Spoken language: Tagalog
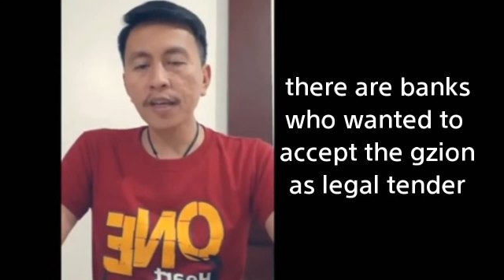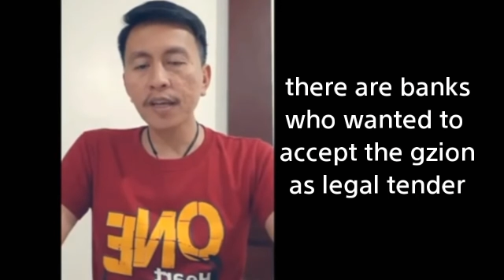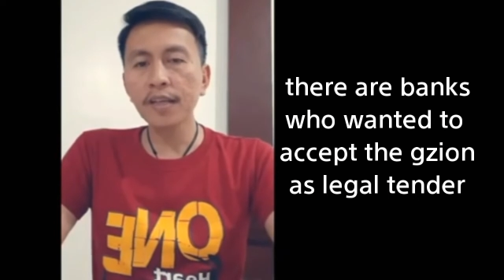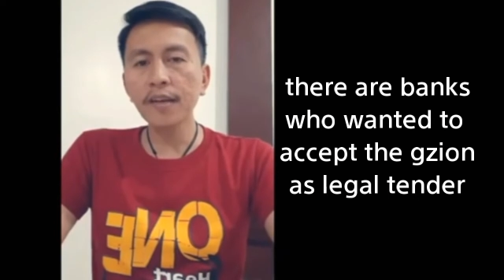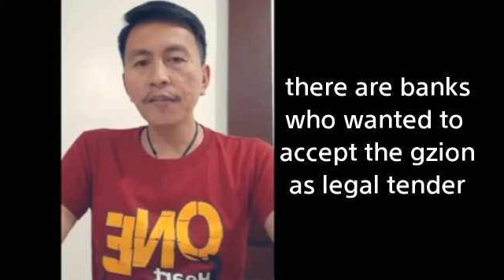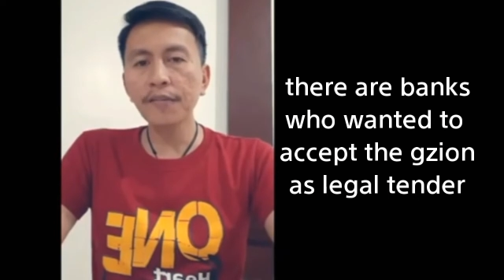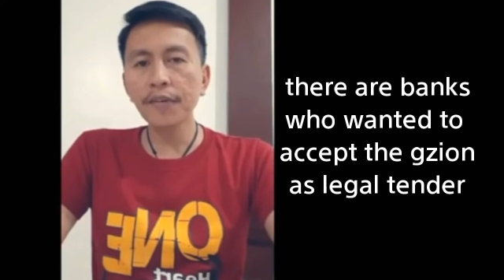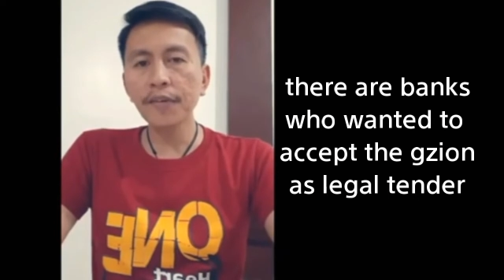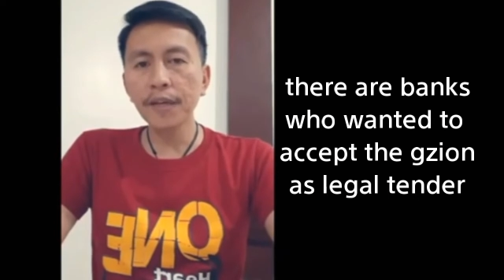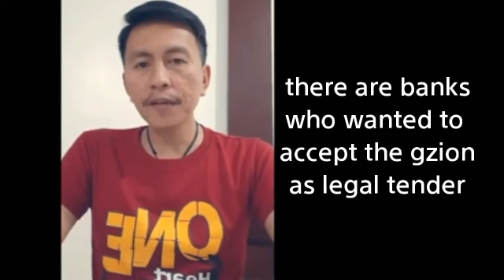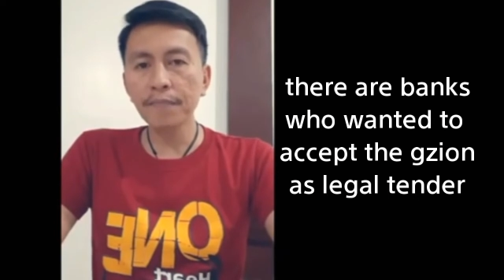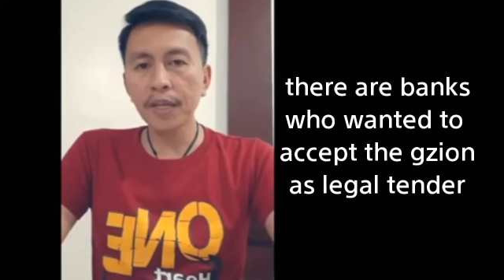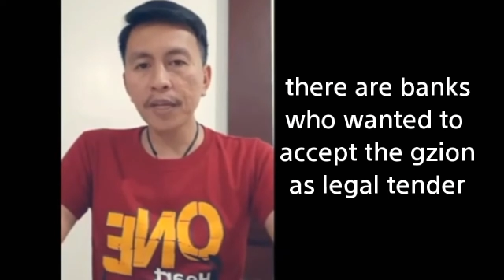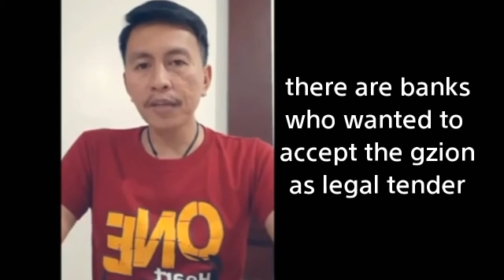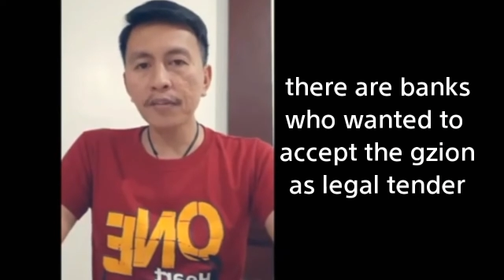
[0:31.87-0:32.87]
in the
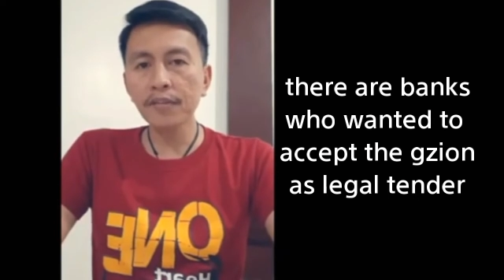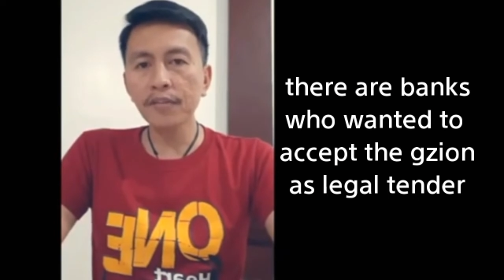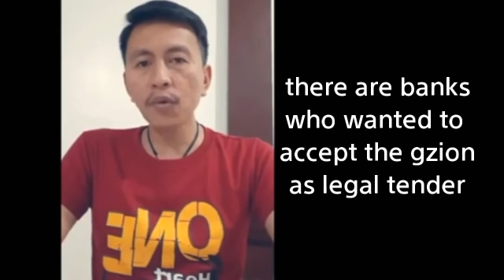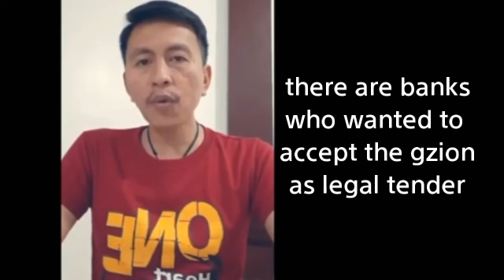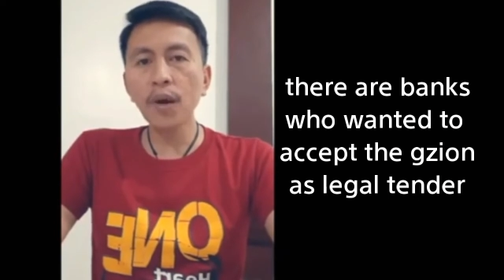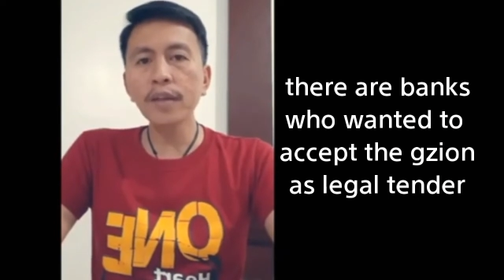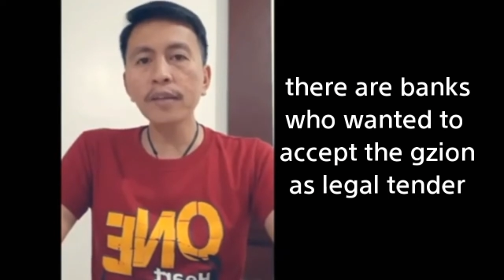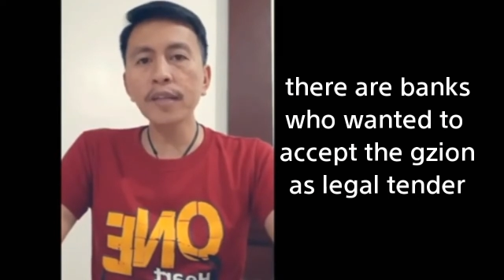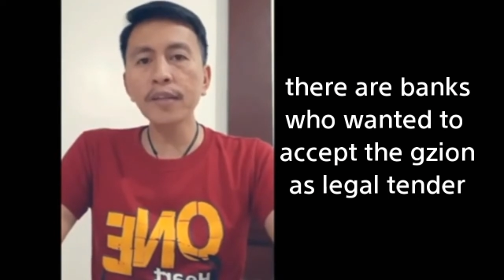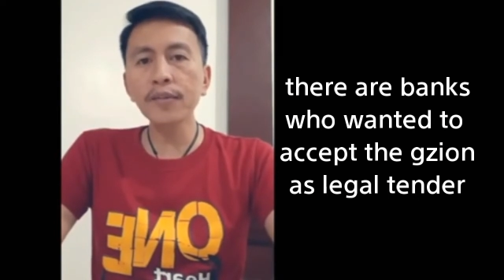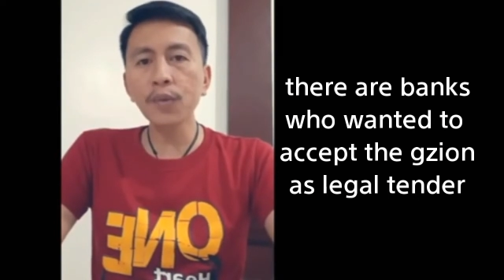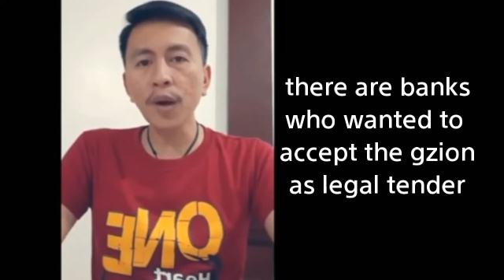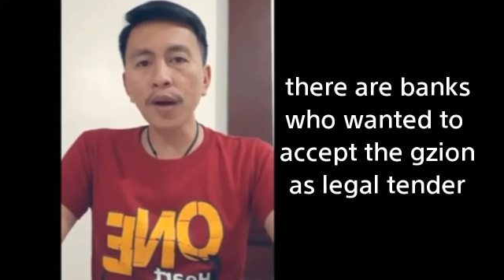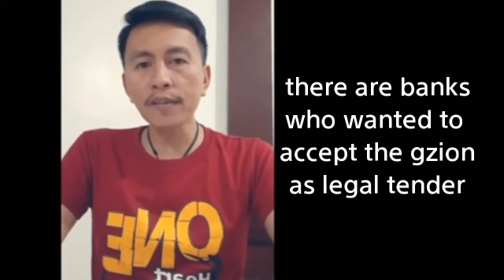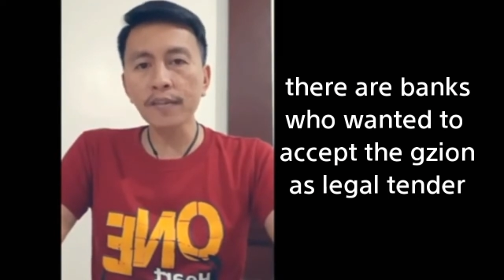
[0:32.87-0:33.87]
Philippines who
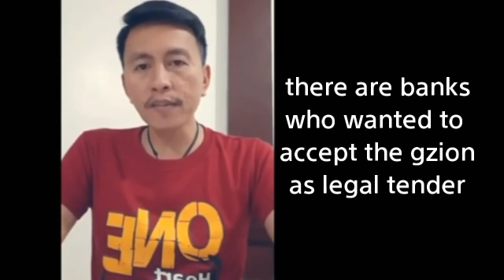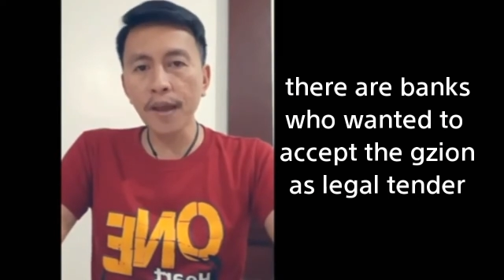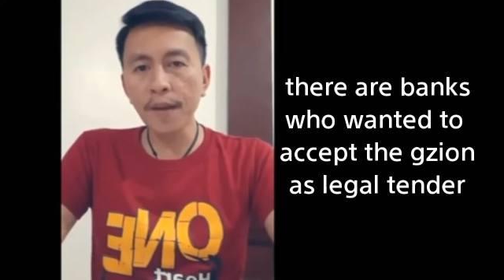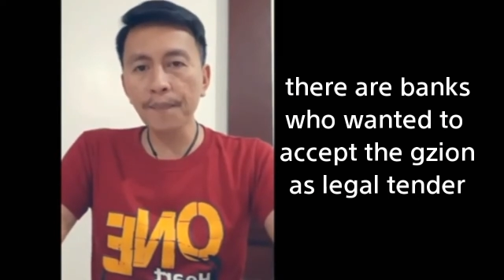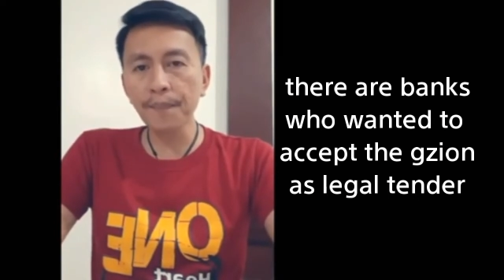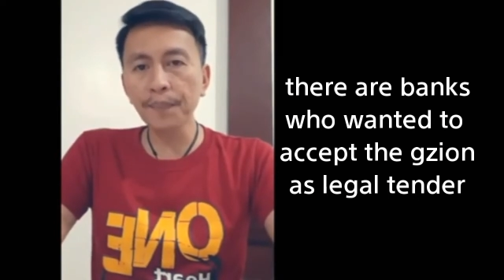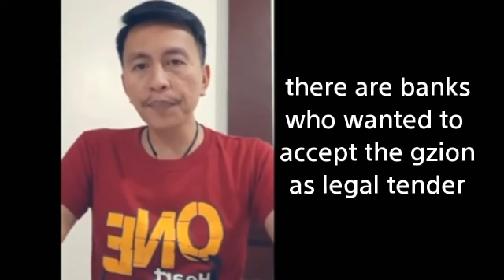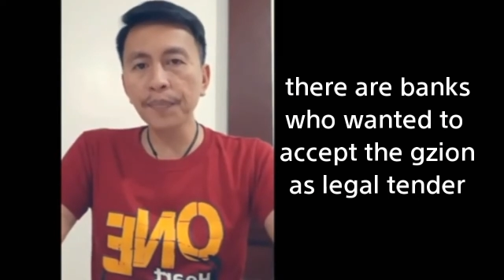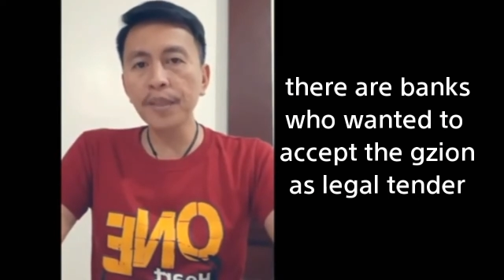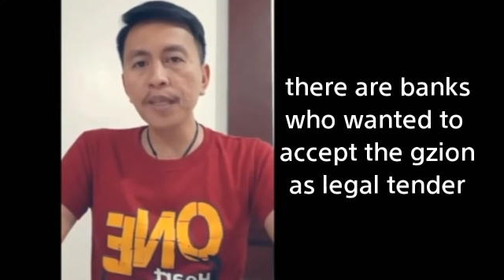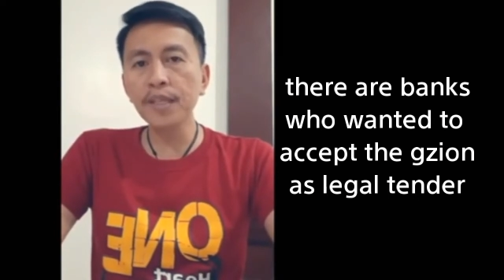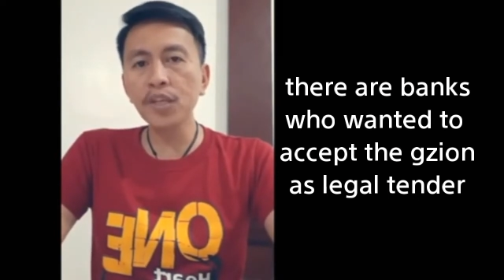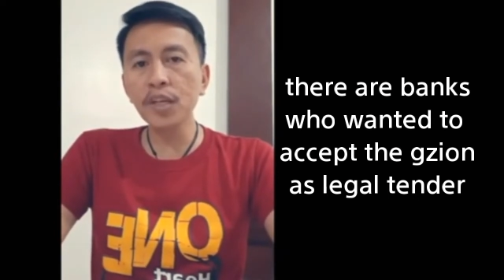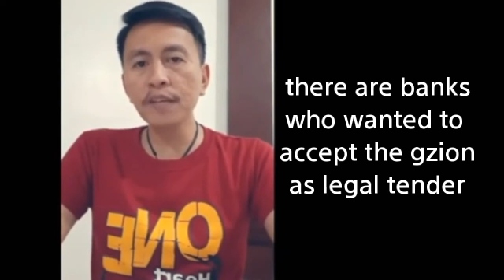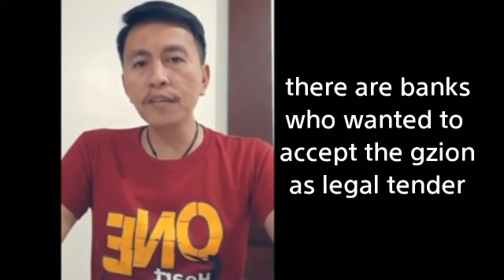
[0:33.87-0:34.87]
wanted to accept
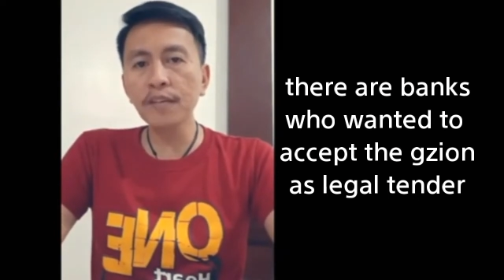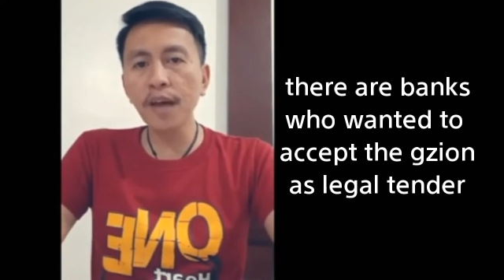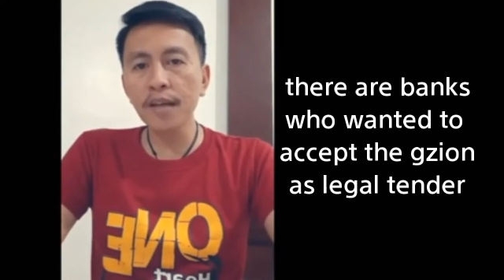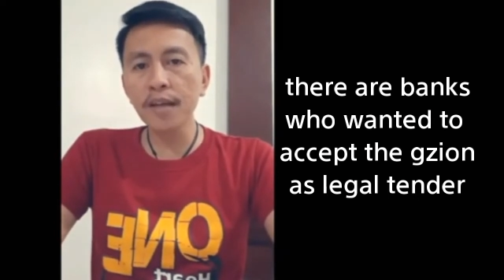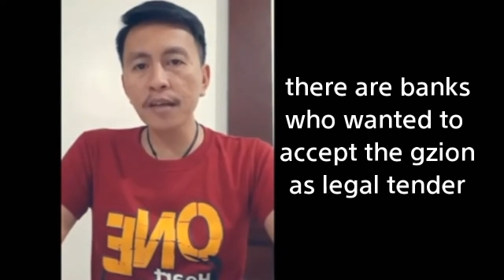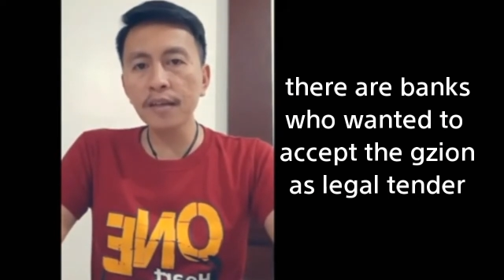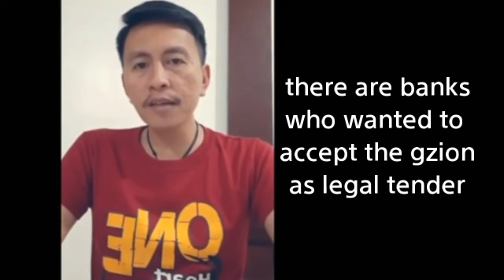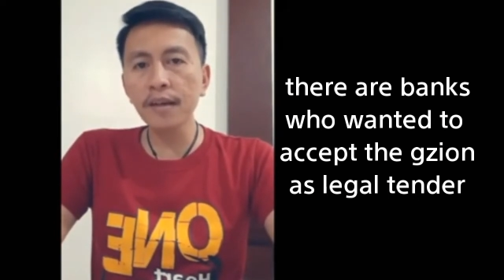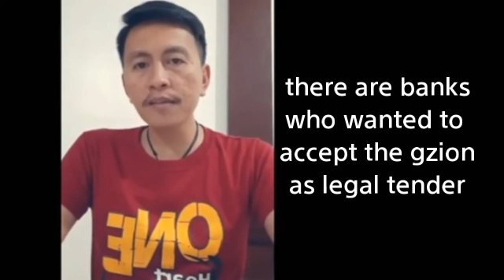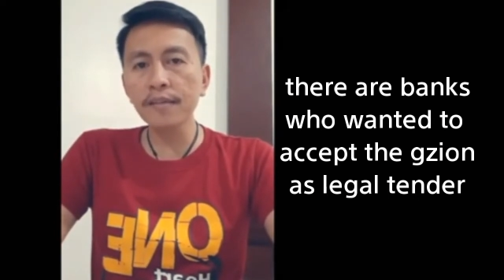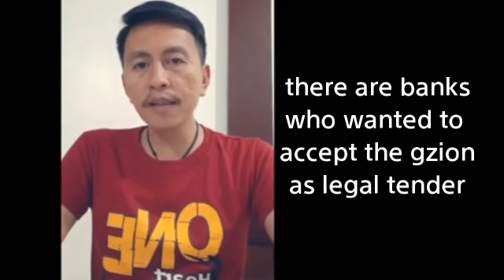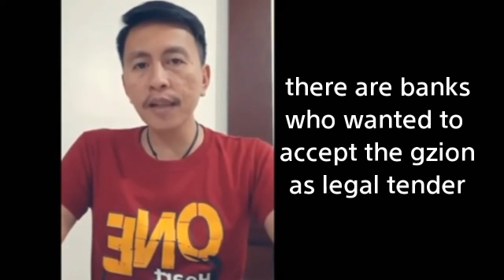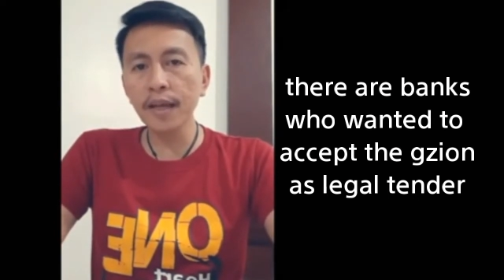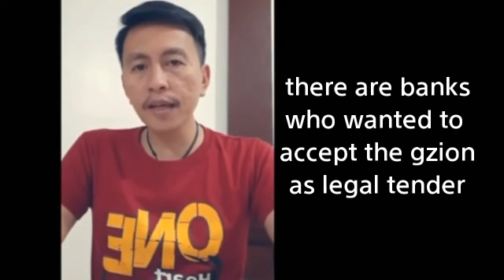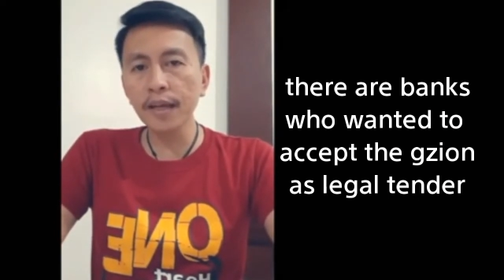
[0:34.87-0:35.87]
the G-Zion
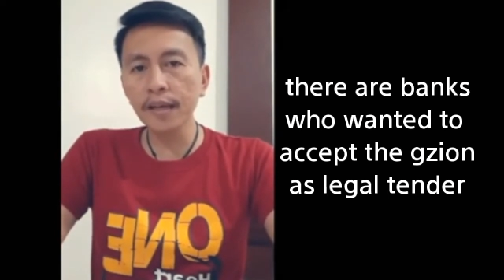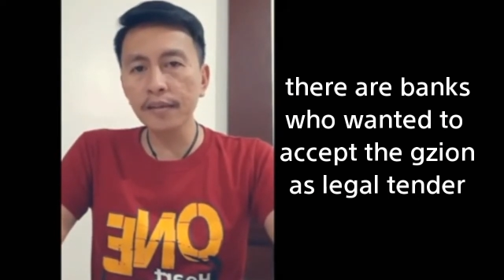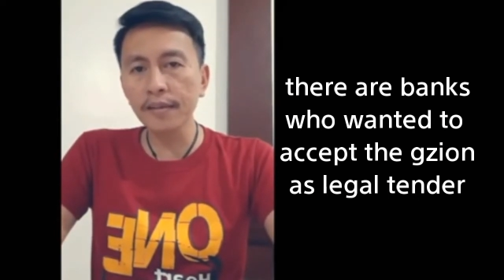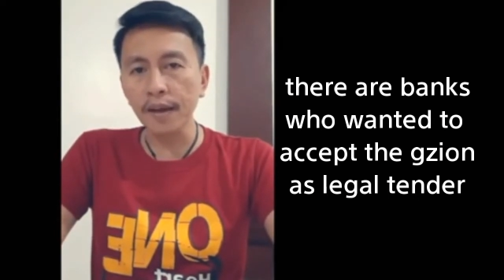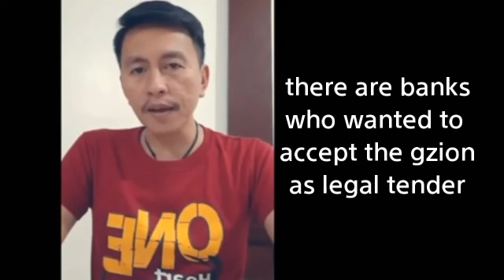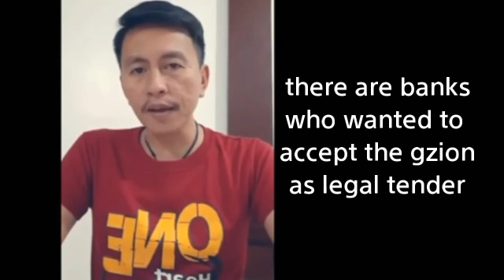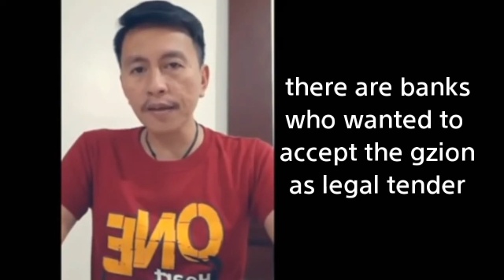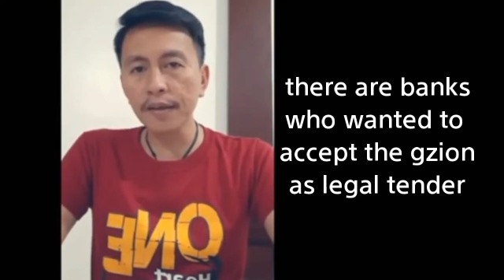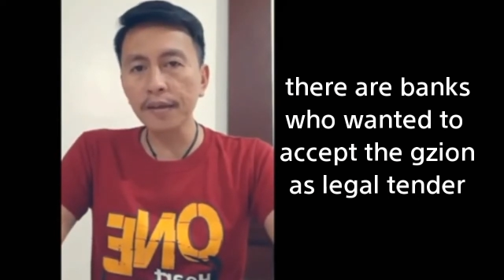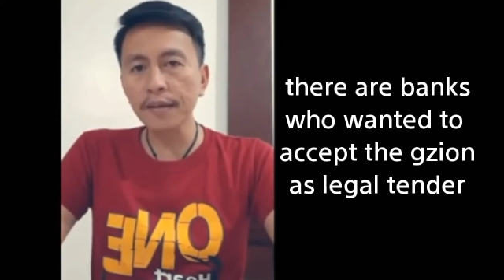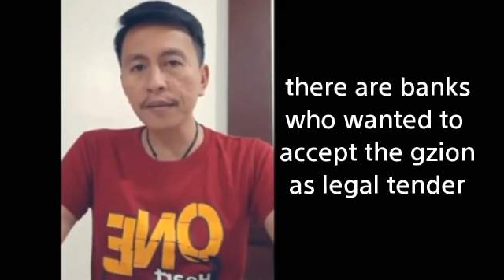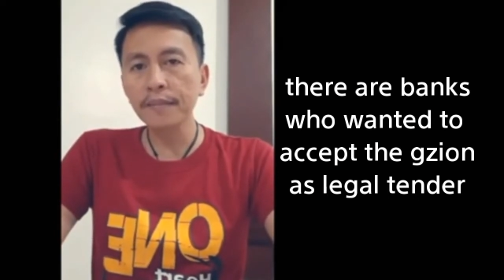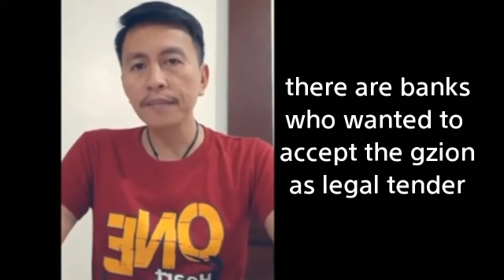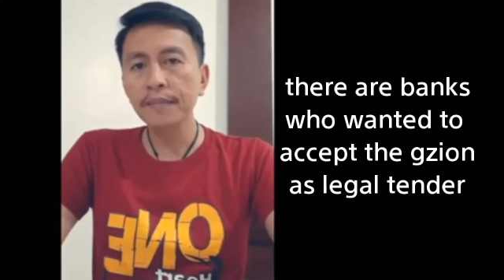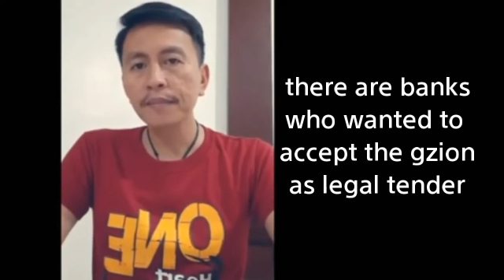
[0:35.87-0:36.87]
as legal tender.